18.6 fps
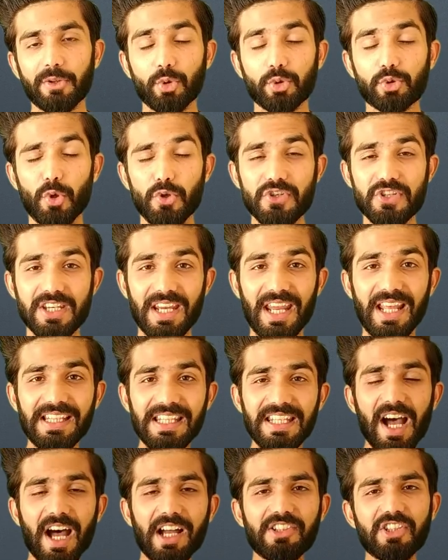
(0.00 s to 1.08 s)
दोस्तों ये
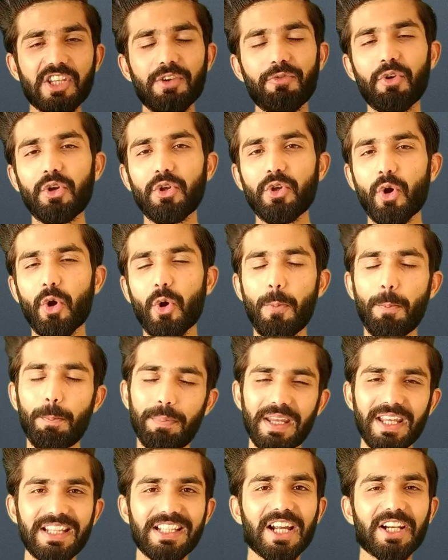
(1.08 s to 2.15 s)
थी आज की वीडियो
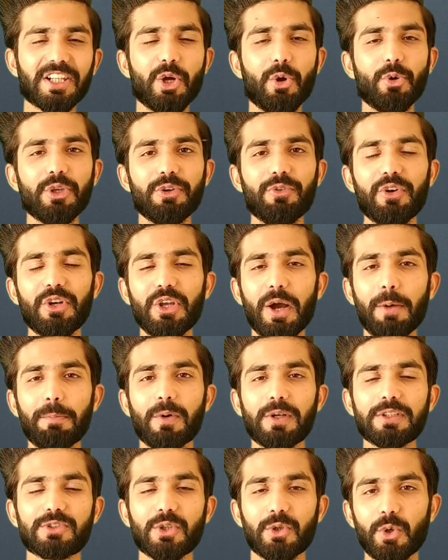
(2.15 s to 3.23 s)
उम्मीद करता हूं कि ये वीडियो
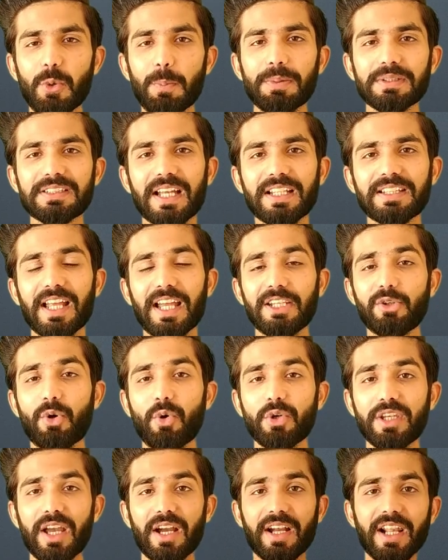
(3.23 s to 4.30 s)
आपको जरूर पसंद आई
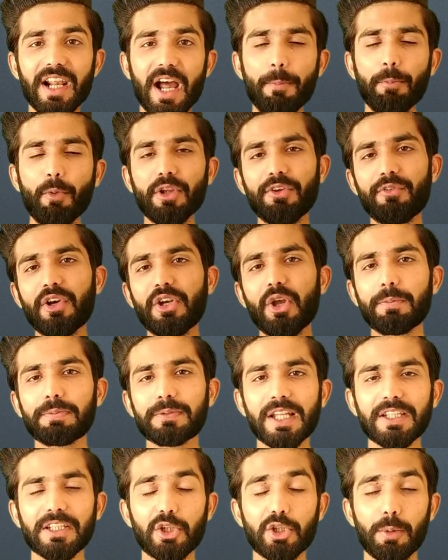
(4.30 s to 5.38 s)
होगी अगर आपको ये वीडियो
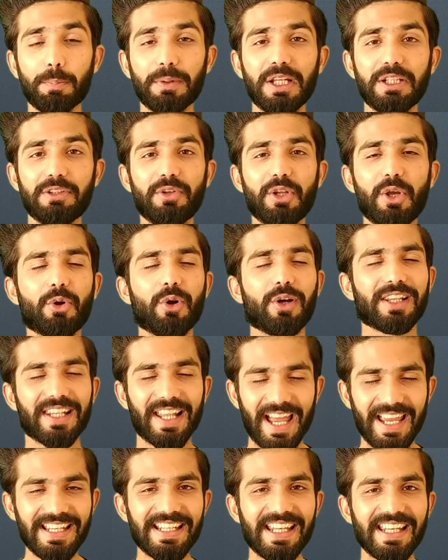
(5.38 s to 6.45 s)
पसंद आई तो प्लीज वीडियो को
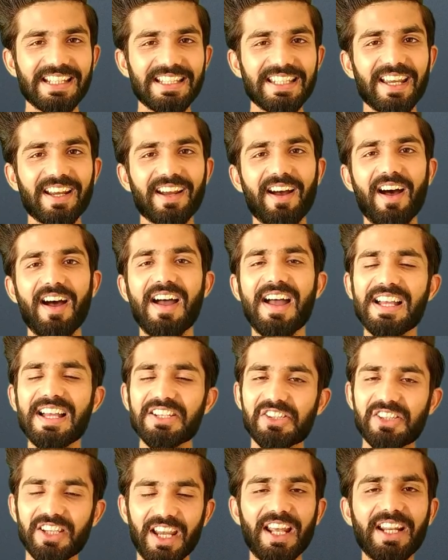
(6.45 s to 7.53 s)
लाइक कीजिएगा
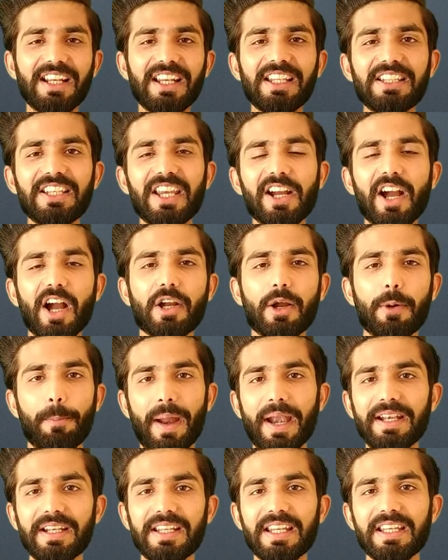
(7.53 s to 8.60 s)
शेयर कीजिएगा
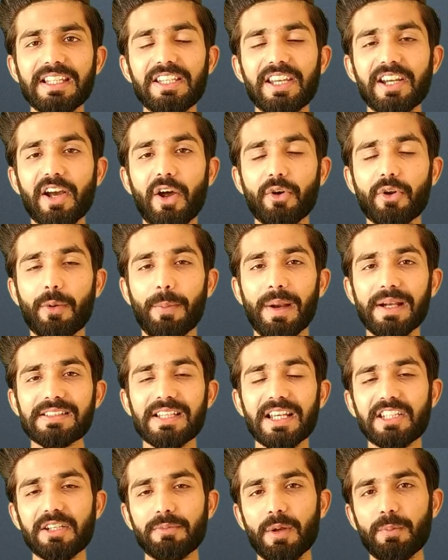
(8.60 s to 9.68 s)
कमेंट कीजिएगा और कमेंट
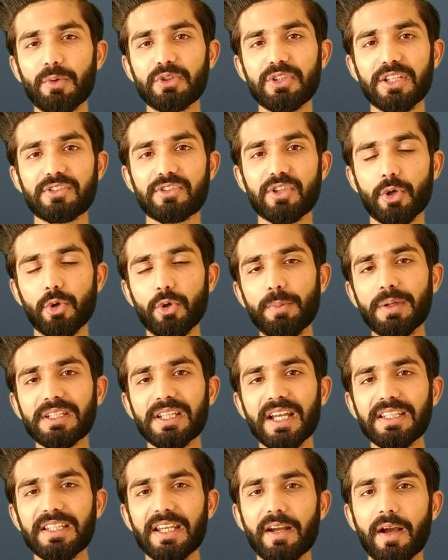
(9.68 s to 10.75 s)
सेक्शन में मुझे जरूर
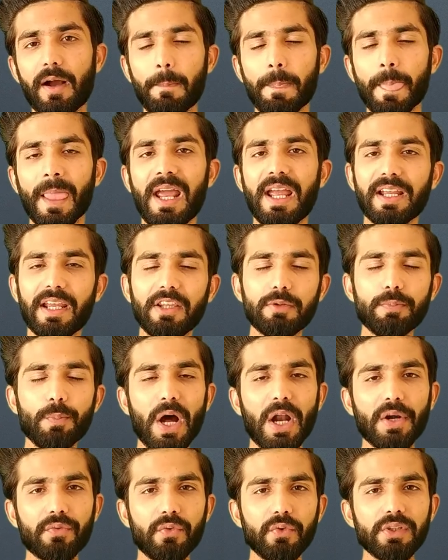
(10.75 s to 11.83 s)
बताइएगा कि
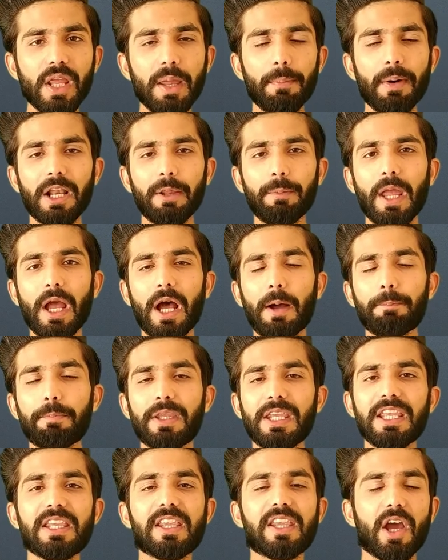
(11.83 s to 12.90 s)
स्मार्टफोन के बारे में
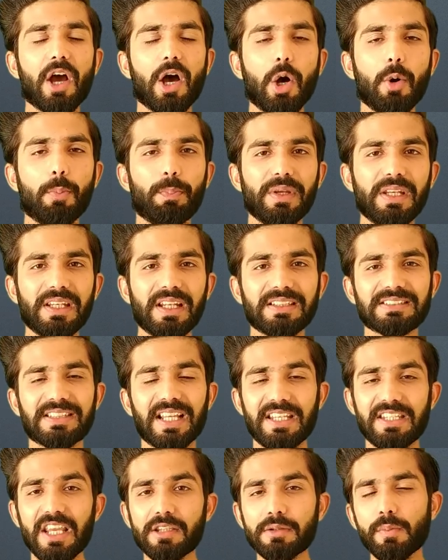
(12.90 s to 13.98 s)
आपकी क्या ओपिनियंस
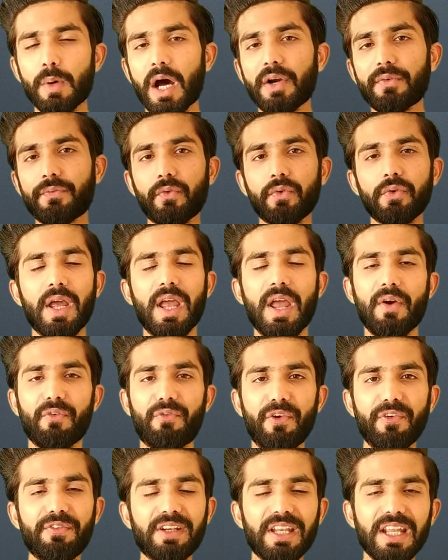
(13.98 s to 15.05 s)
है ये स्मार्टफोन
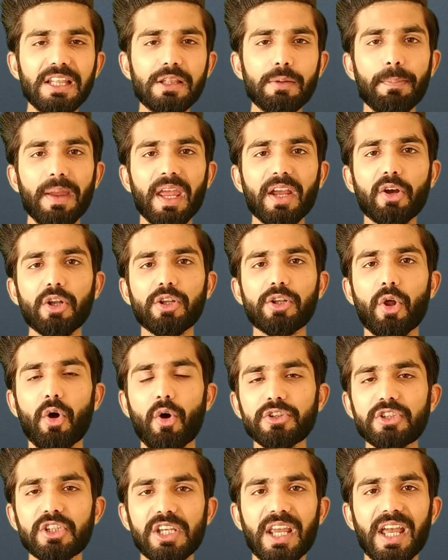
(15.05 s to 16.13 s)
फिफ्टीन मे को
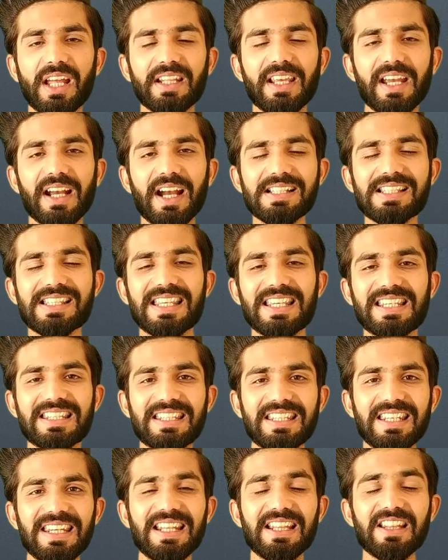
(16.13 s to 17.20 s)
लॉन्च किया जाएगा
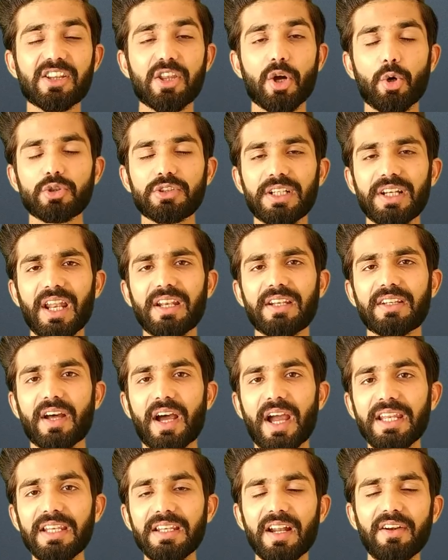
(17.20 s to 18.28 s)
सिक्सटीन थाउजेंड एंड
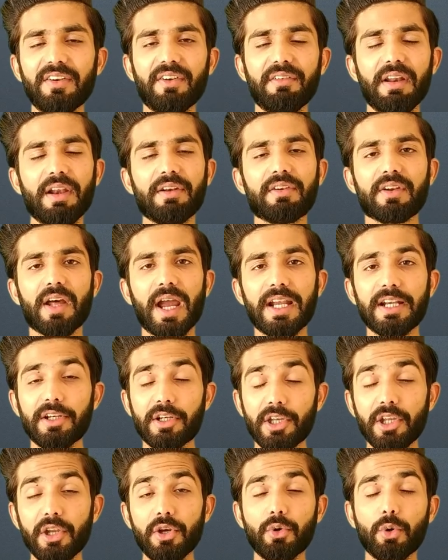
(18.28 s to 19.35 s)
नाइन हंड्रेड एंड
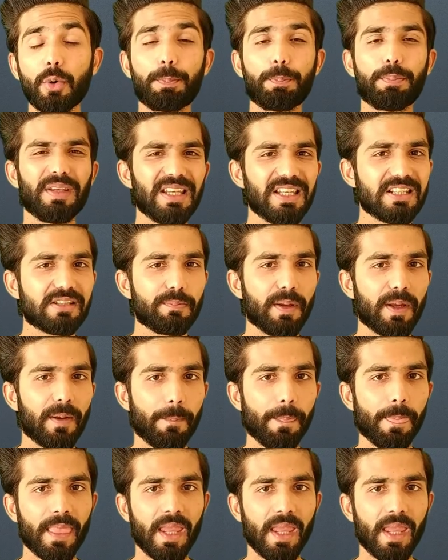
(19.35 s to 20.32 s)
नाइनटी रुपीज में